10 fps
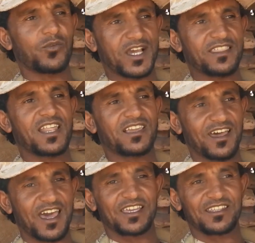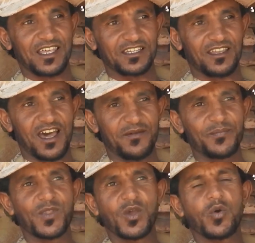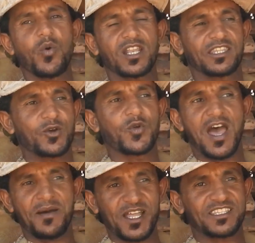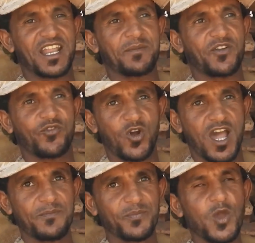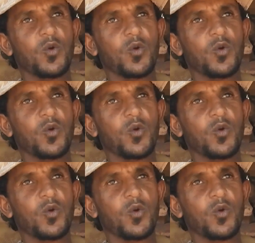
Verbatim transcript: وكذلك قائد القطاع ولتكن هامتنا مرفوعة